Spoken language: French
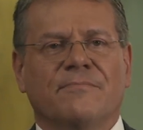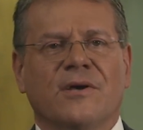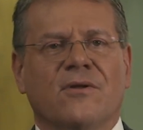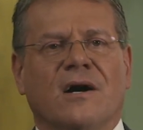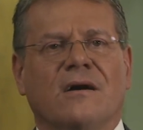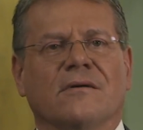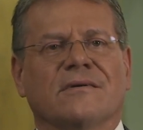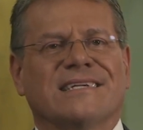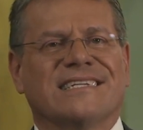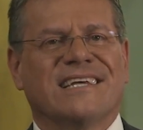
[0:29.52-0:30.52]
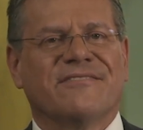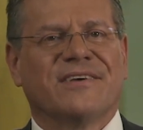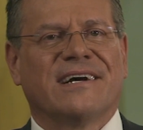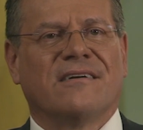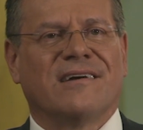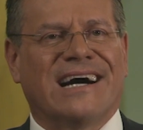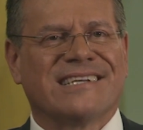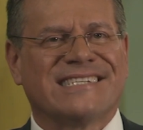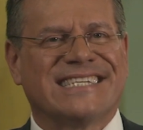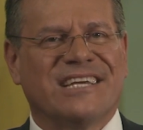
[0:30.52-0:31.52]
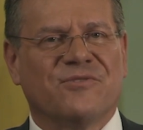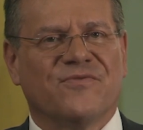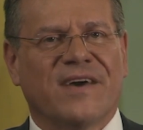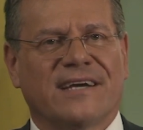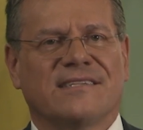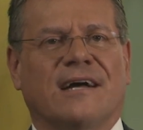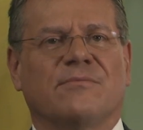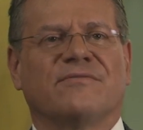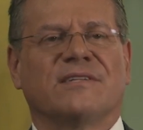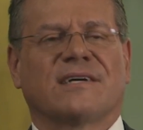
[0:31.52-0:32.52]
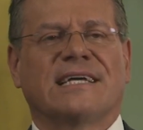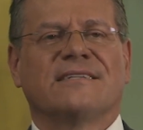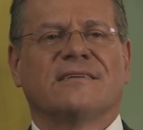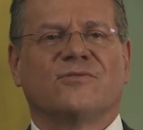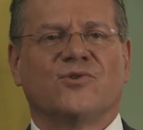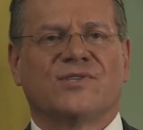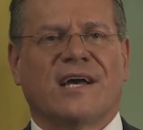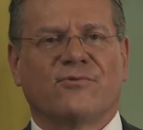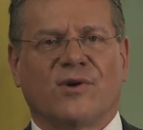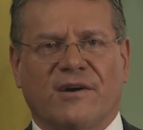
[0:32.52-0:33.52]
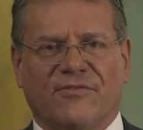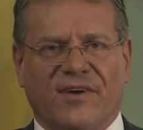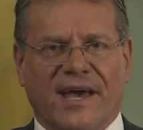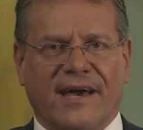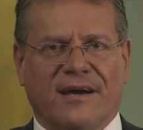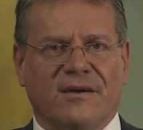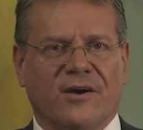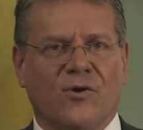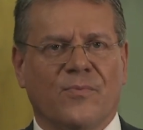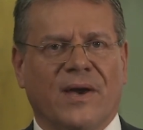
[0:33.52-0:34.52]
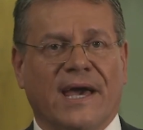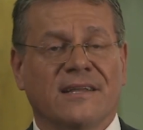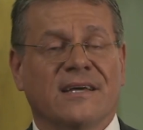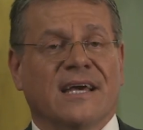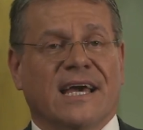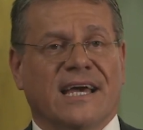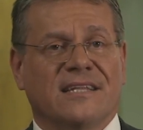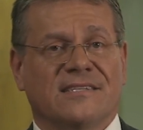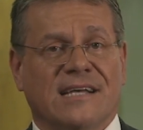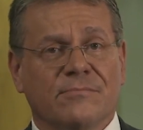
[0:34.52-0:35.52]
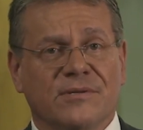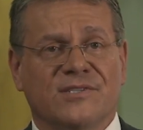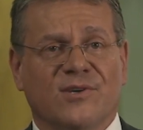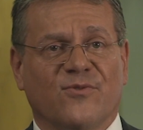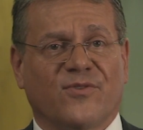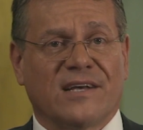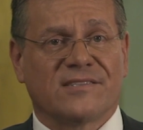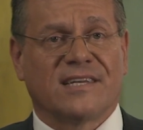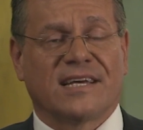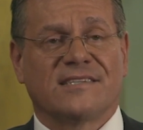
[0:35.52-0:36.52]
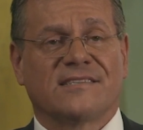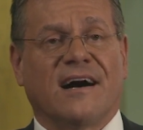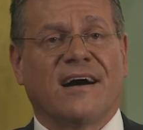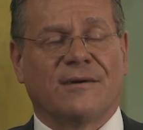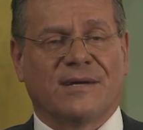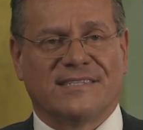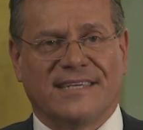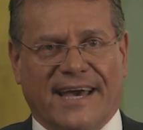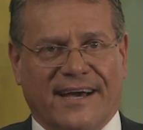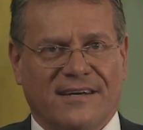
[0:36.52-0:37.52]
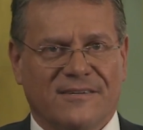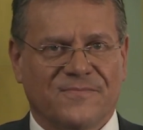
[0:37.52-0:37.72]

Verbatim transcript: Piolang devient ainsi une véritable vitrine du savoir-faire européen et des ambitions françaises en la matière.